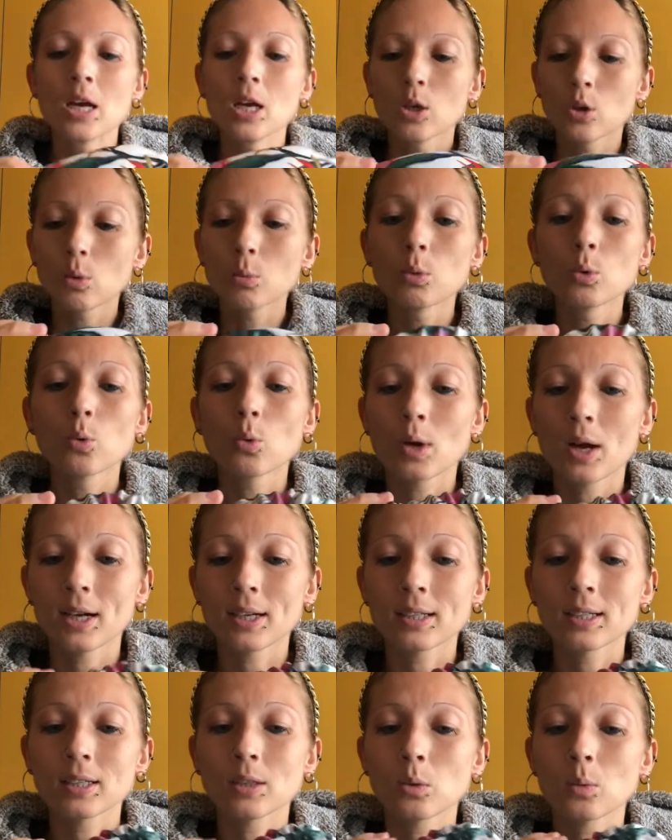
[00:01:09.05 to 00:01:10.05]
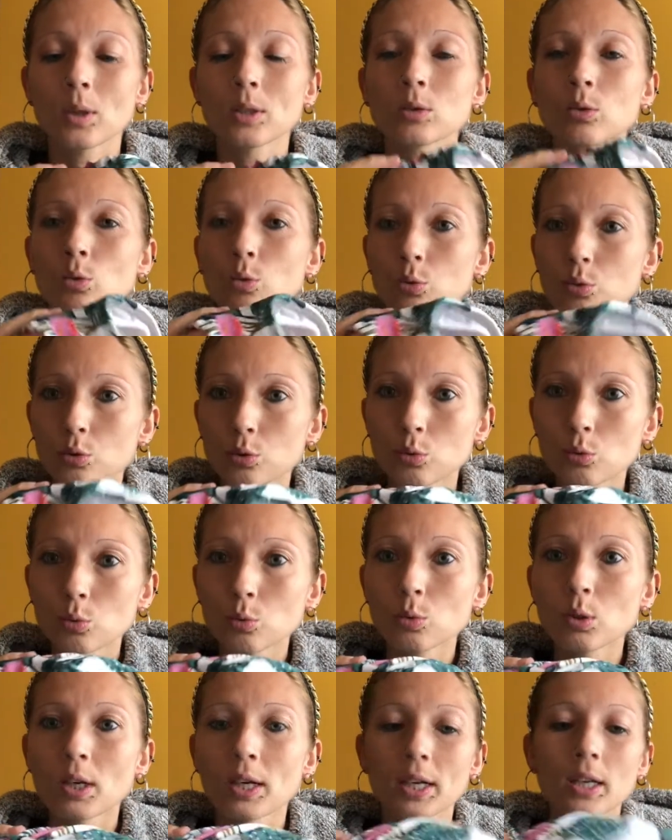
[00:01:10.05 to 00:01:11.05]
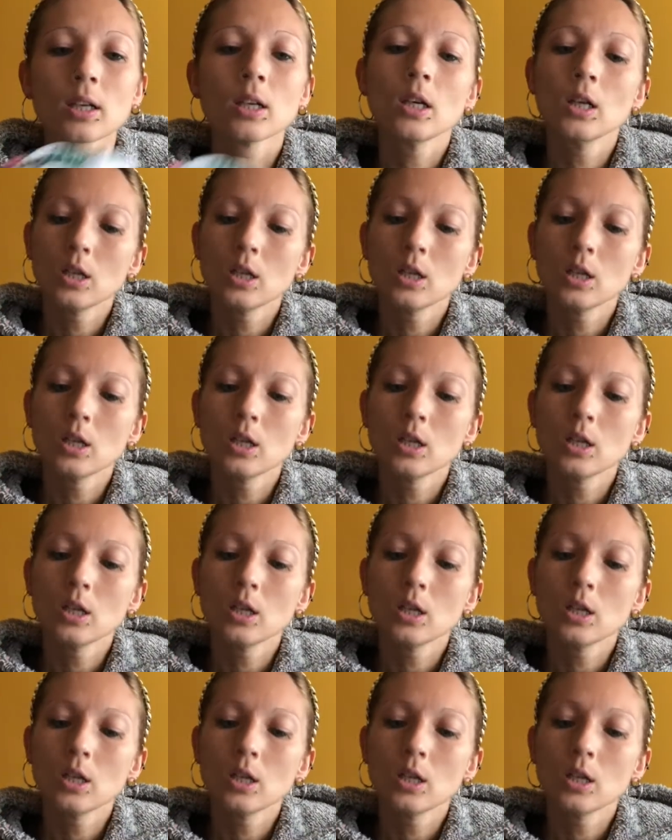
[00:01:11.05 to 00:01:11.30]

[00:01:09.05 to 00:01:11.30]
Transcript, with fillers: comunque anche in quanto a cuciture